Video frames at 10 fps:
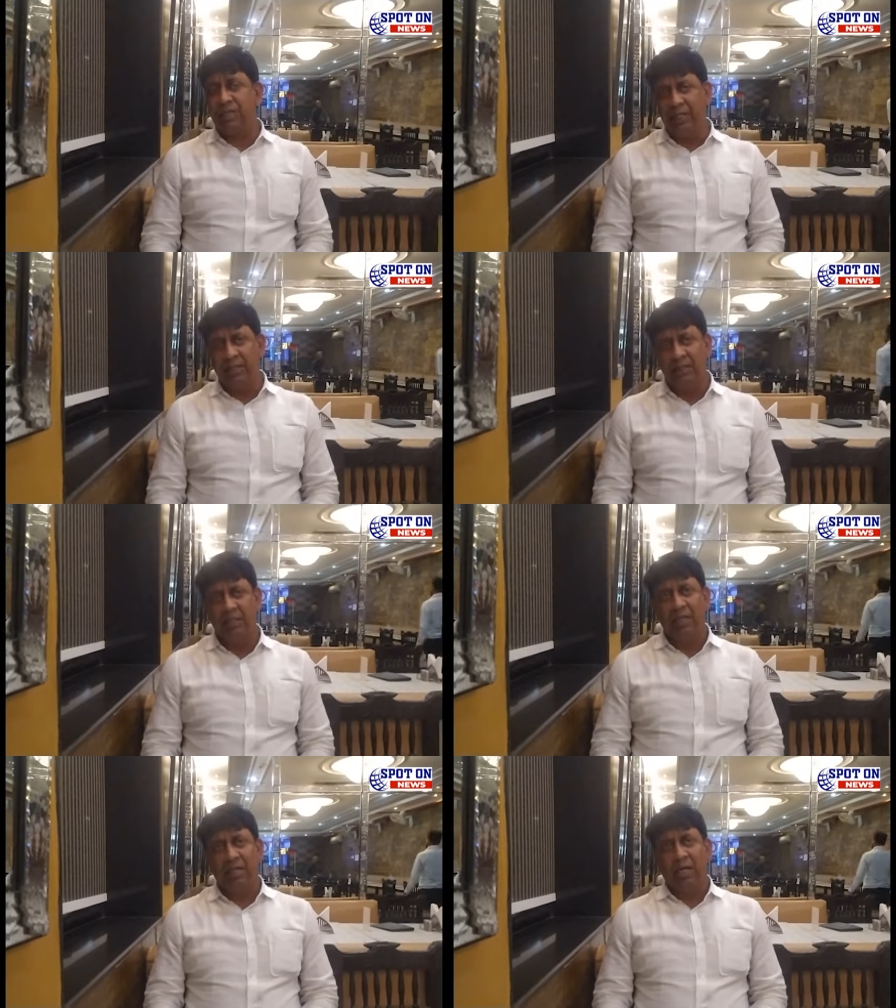সিং
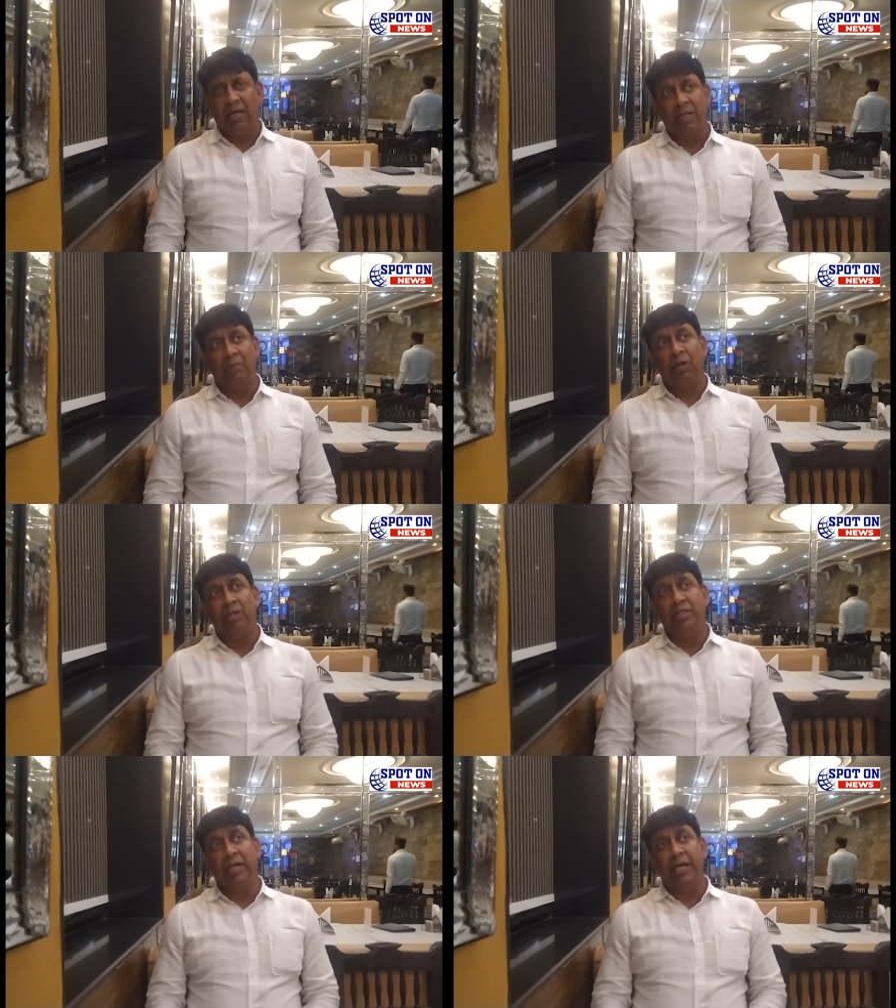তারপর
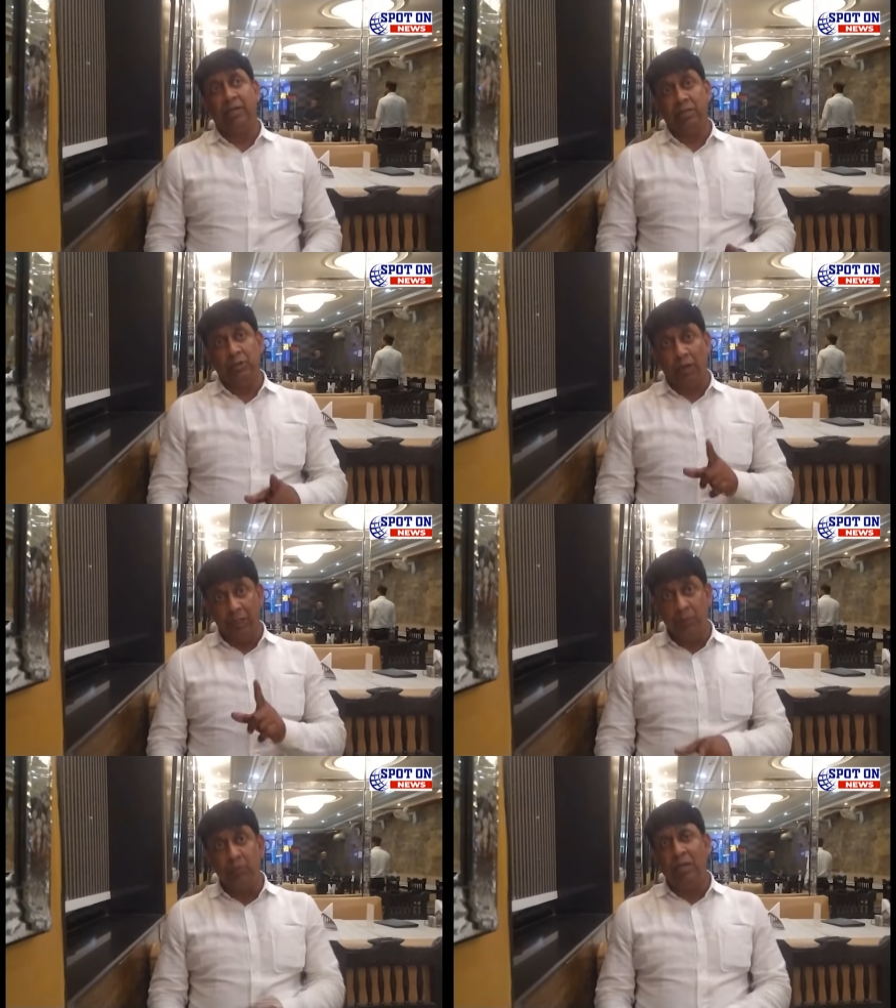হচ্ছে জয়
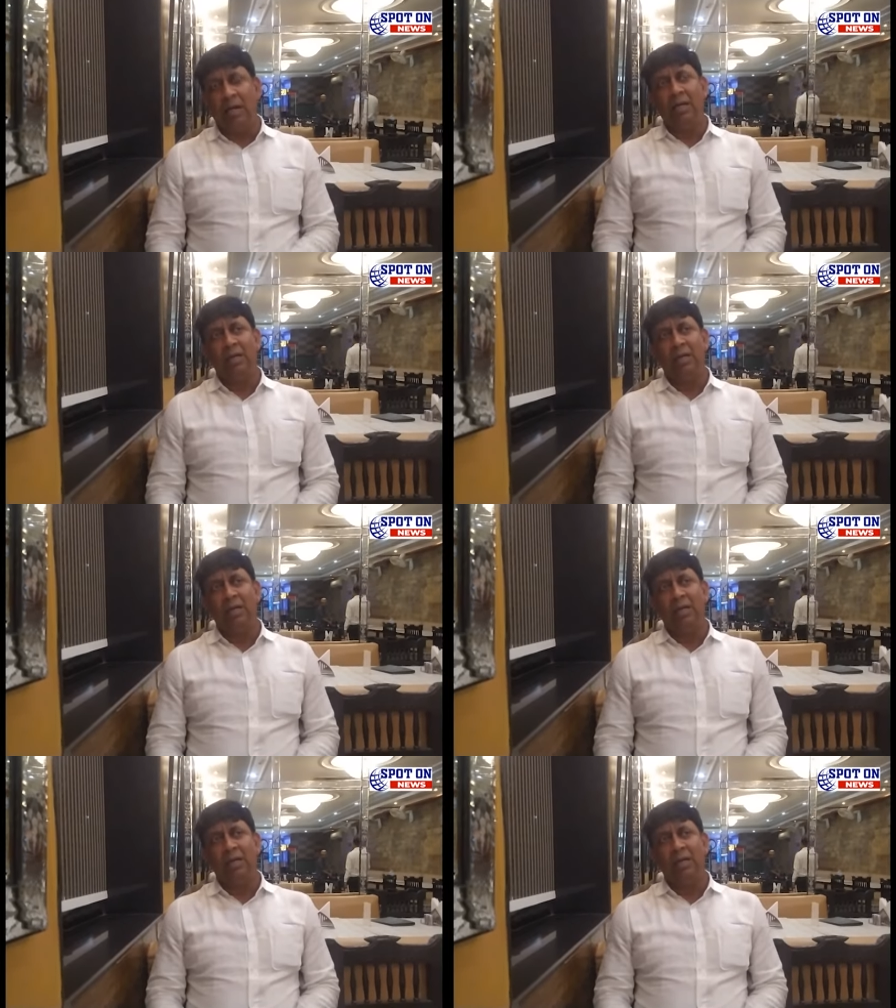গুপ্তা